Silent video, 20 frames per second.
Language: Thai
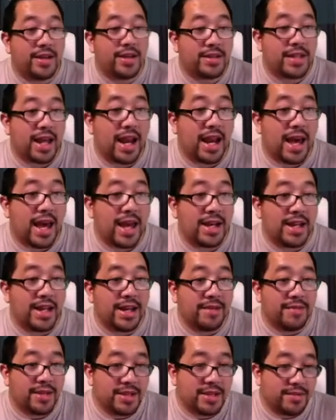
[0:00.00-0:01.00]
แต่ละอันเนี่ย
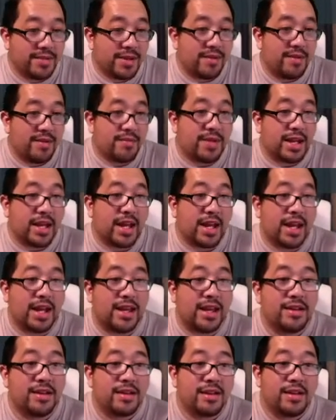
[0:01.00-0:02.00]
มันจะมีไม่เหมือนกัน
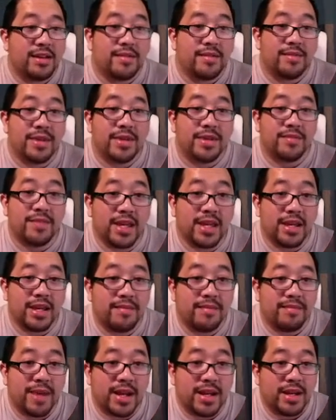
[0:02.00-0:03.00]
ฮะมันจะมี
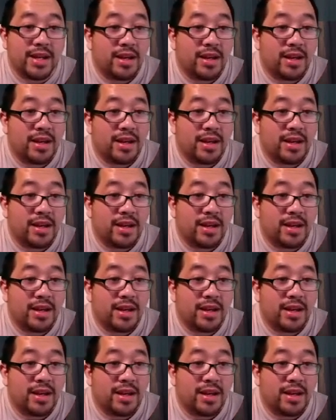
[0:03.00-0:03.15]
เป็น